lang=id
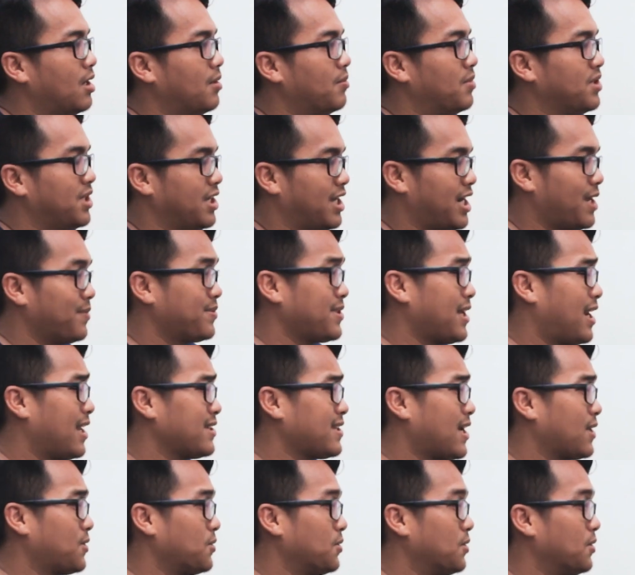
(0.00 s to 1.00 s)
menyerap salah
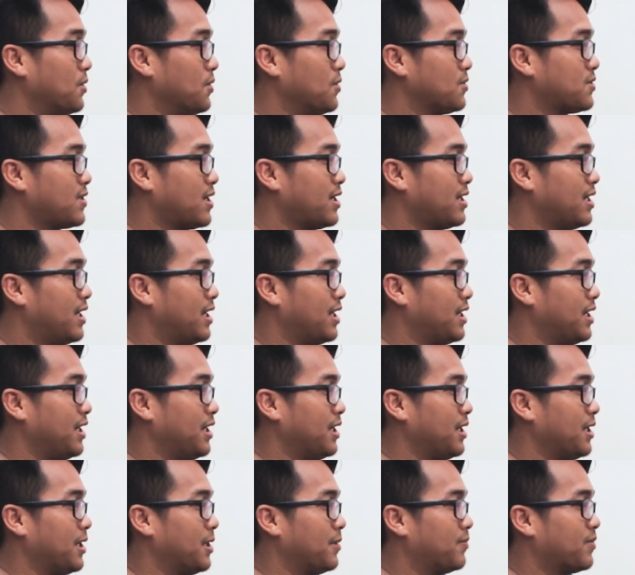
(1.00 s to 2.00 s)
satu lulusan
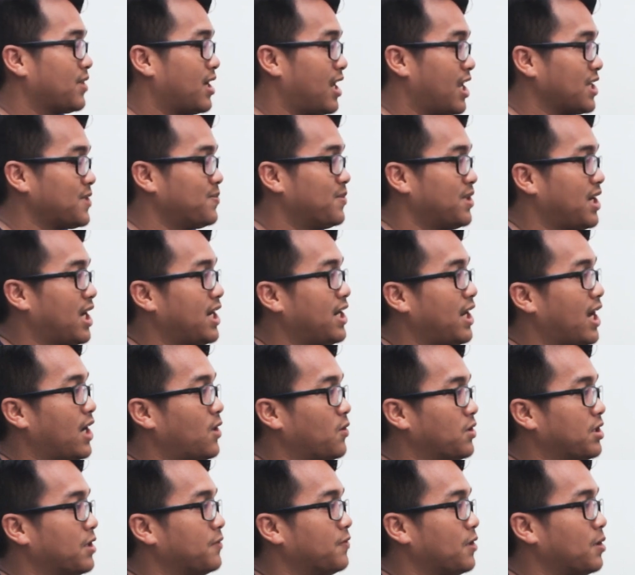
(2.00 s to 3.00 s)
dari kelas menjadi
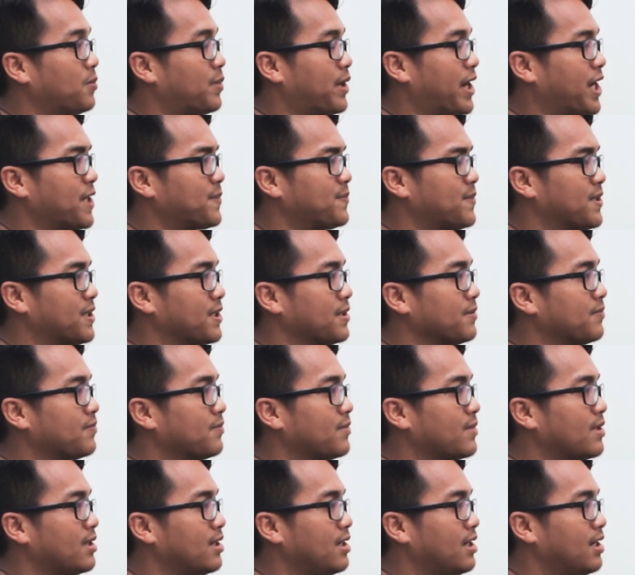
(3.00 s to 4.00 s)
Android Developer Expert.
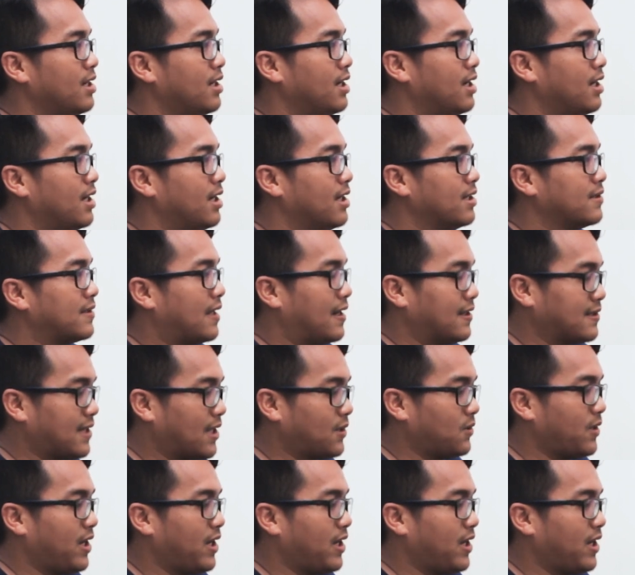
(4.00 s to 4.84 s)
Salah satu